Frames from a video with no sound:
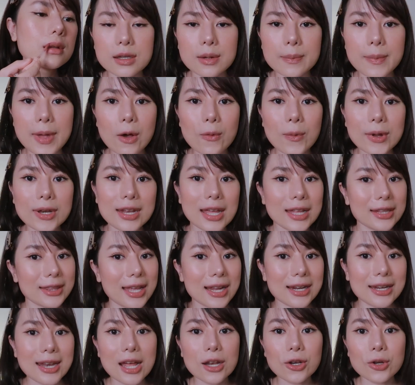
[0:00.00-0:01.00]
ถึงแม้วันไหน
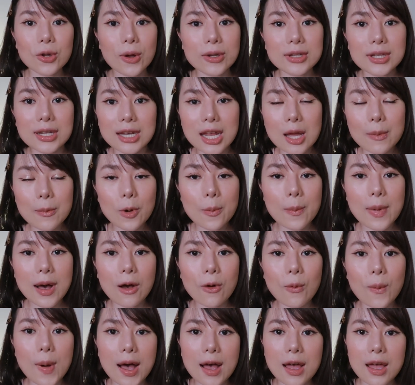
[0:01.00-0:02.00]
แต่งหน้าน้อยแต่งหน้า
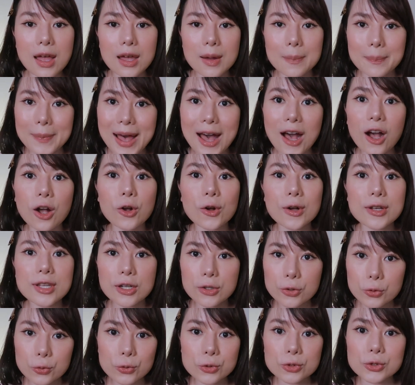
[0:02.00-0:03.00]
เบาๆอ่ะปากก็
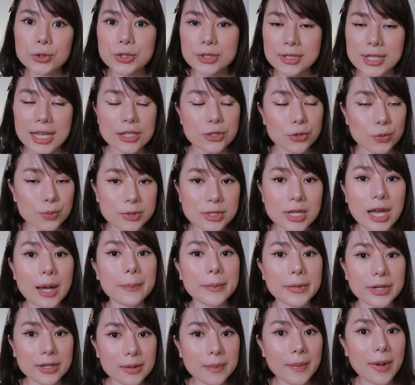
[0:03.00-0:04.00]
ยังดูสดใสชุ่ม
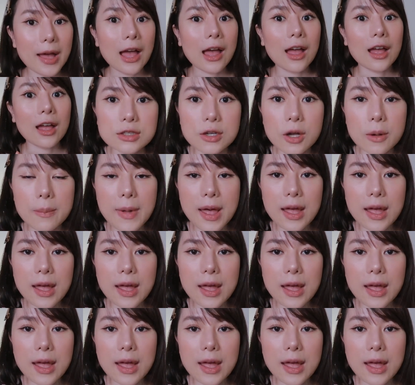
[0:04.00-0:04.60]
ฉ่ำขึ้นมาชอบ